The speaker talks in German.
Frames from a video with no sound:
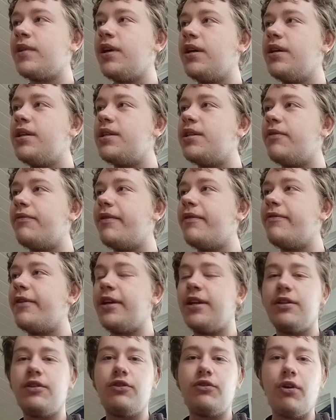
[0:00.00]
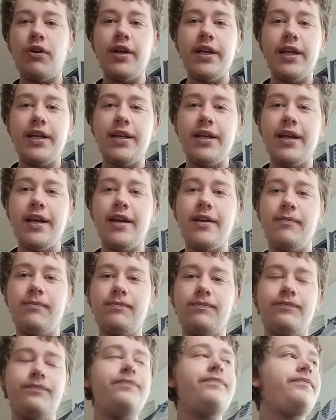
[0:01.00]
Ist auf jeden Fall eine tolle Idee.
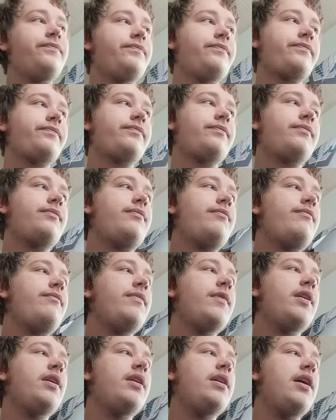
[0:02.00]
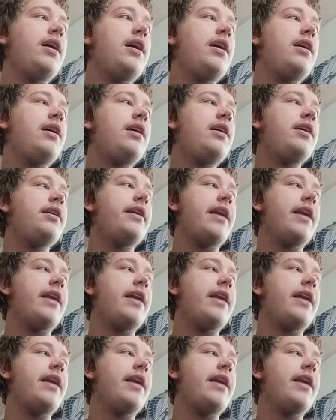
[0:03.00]
Äh,